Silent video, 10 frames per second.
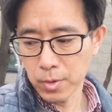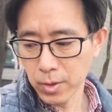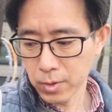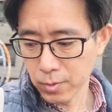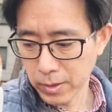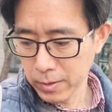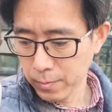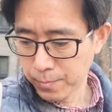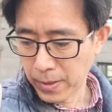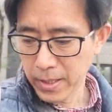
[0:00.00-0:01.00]
더 오랫동안
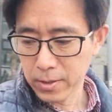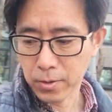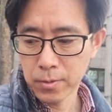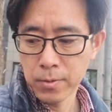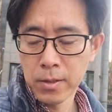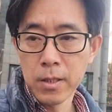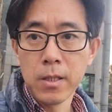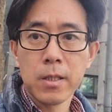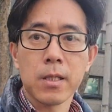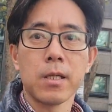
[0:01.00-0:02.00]
봐야죠.
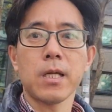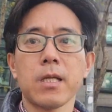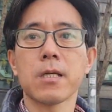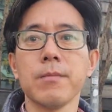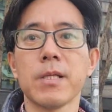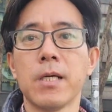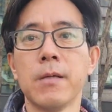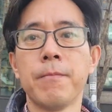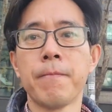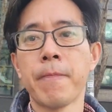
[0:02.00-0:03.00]
그래야 될 겁니다.
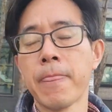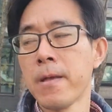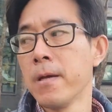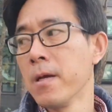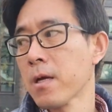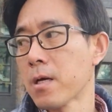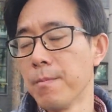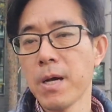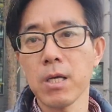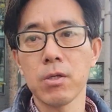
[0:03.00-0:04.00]

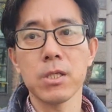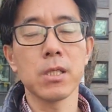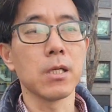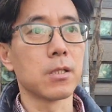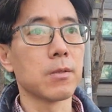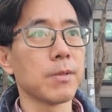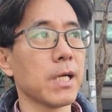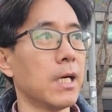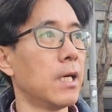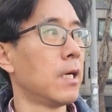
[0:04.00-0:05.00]
금방 이루어지는 게 어디
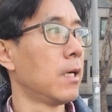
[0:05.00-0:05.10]
있습니까?